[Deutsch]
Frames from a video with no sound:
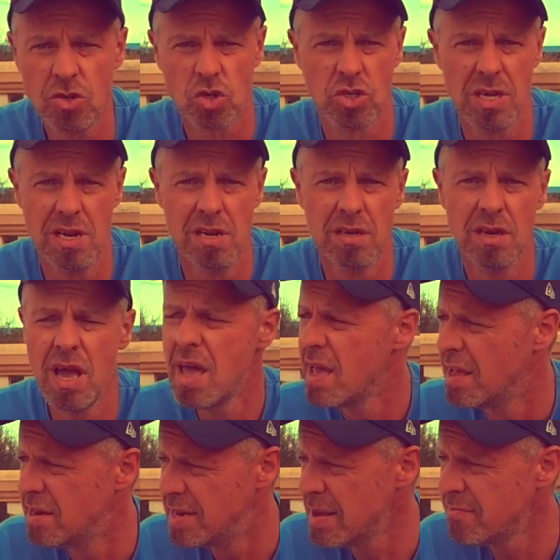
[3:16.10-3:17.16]
still.
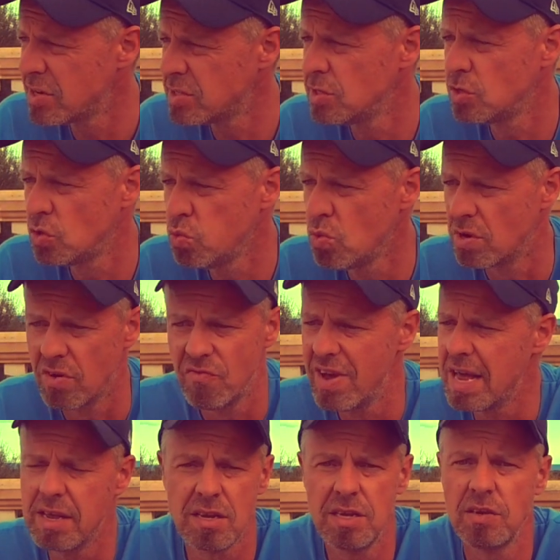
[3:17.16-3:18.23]
In dem, was ich tue, dann
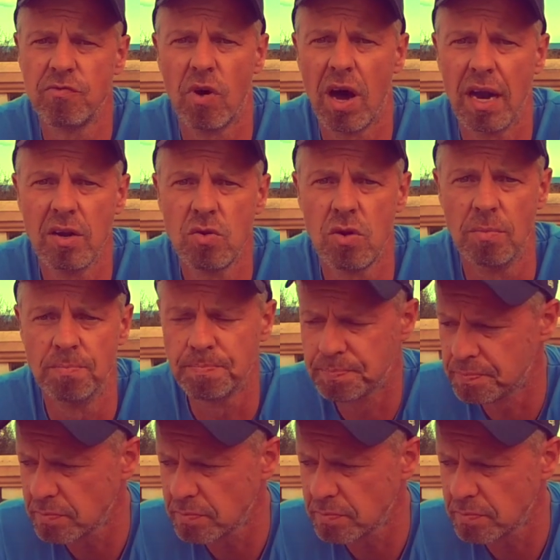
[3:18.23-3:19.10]
werde ich nicht vorankommen.